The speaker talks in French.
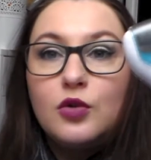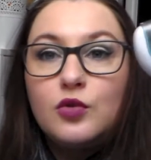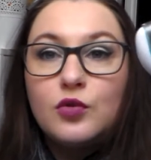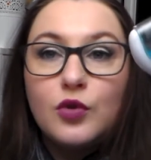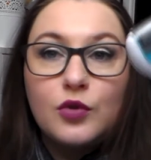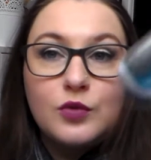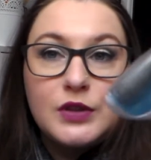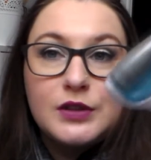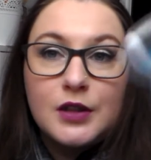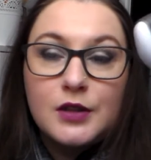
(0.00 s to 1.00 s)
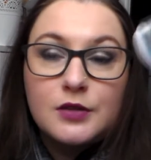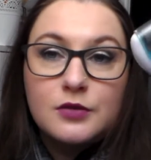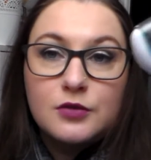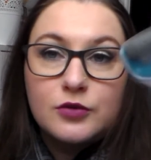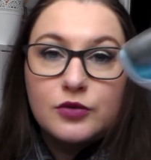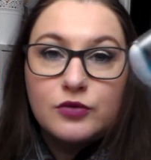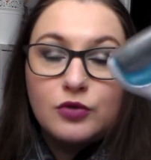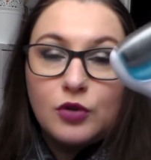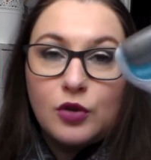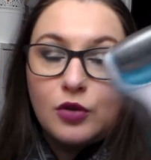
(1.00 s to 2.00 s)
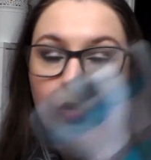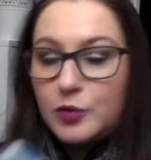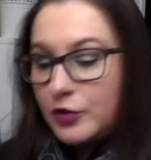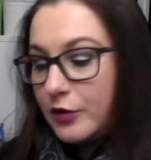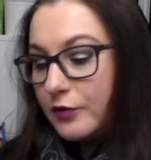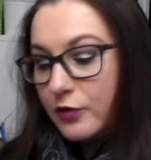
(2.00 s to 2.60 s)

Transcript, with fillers: Donc euh, oui, ça, euh, je vous le recommande. Hein.